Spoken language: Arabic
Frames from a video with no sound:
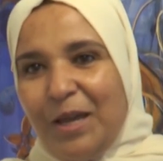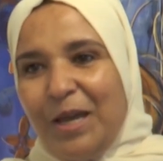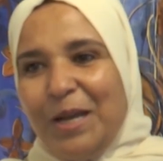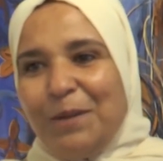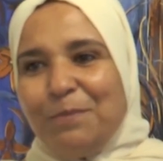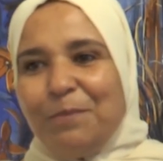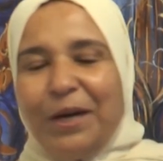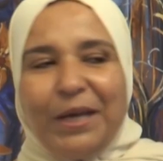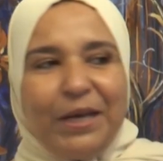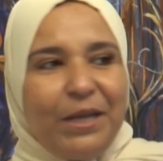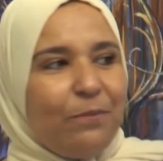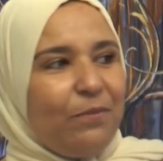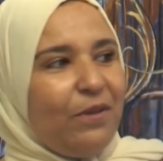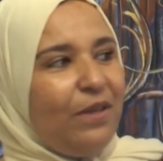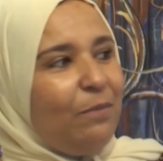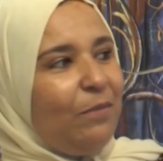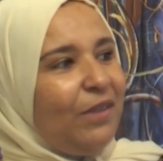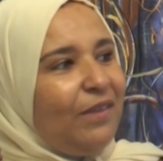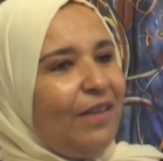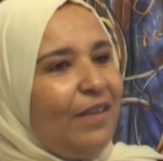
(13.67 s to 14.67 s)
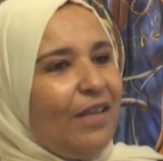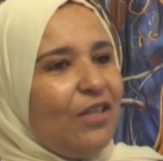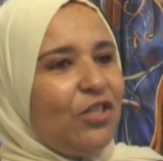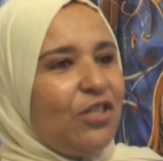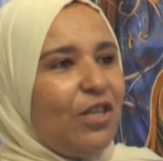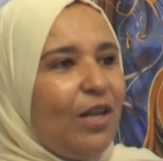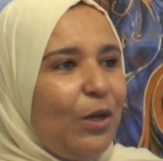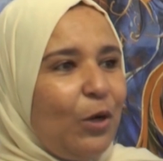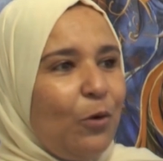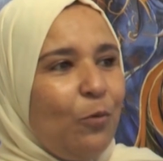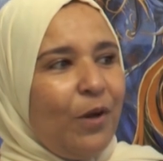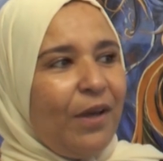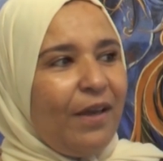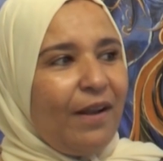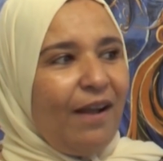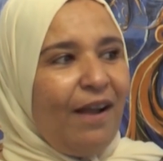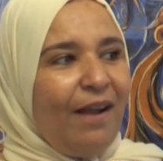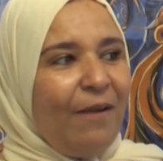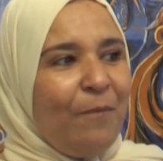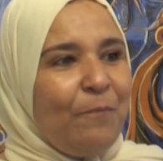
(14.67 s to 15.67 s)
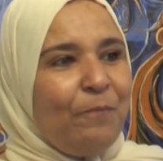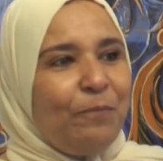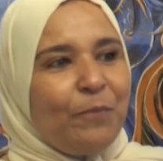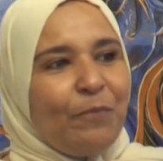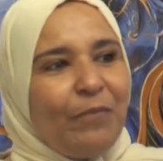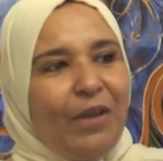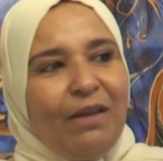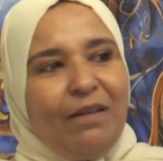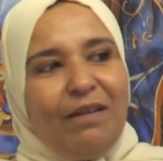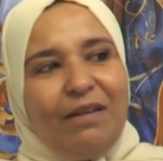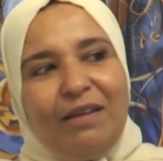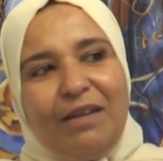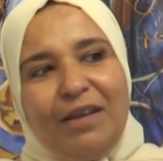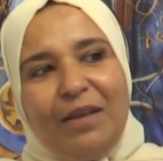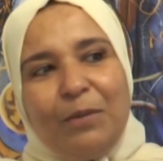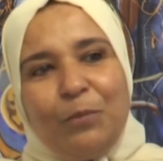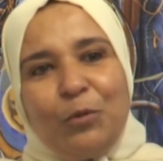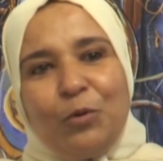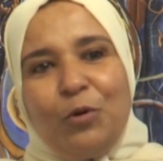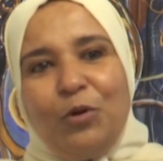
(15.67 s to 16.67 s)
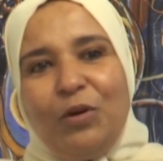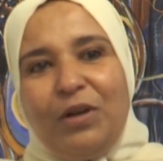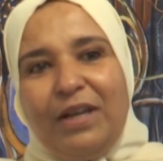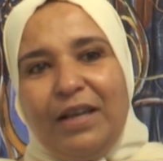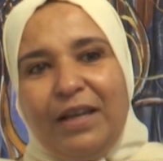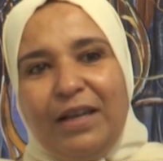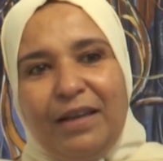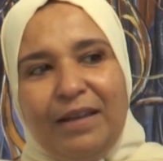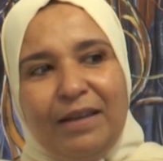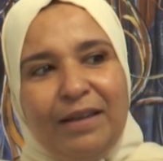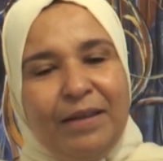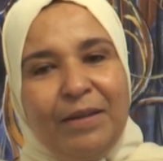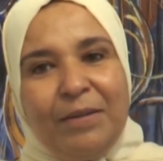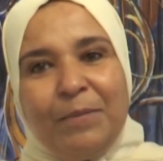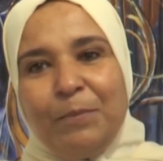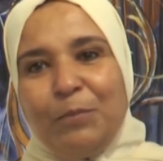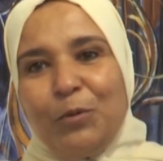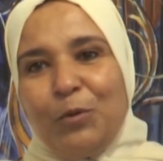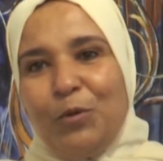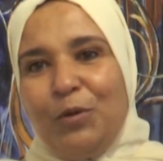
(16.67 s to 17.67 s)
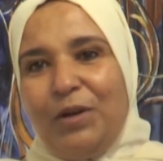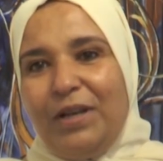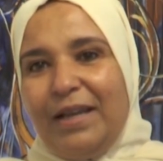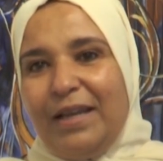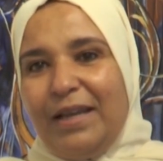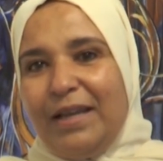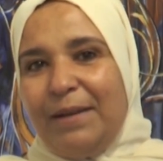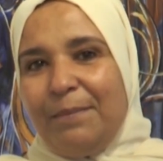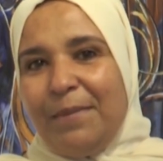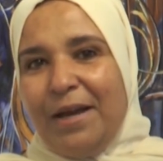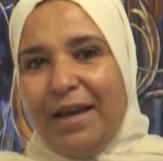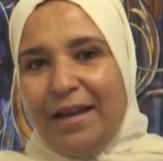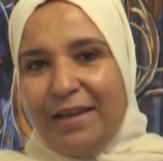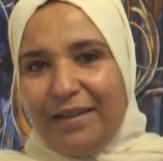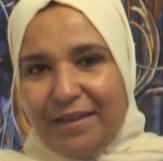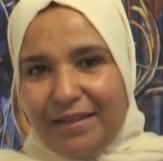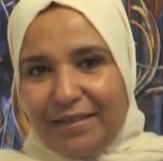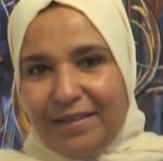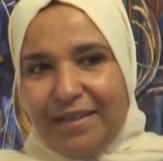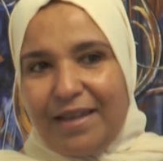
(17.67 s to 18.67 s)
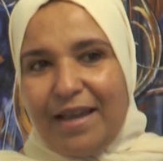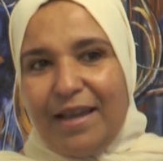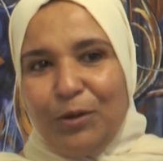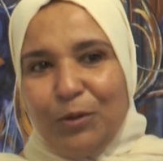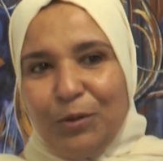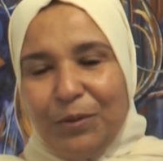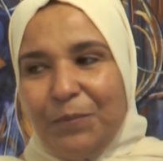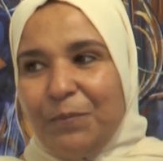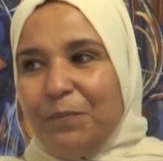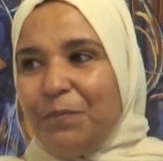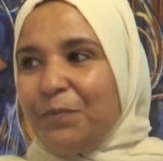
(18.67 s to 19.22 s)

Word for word: المغربي من طنجه للقويره آه، بكل بكل المعايير ديالو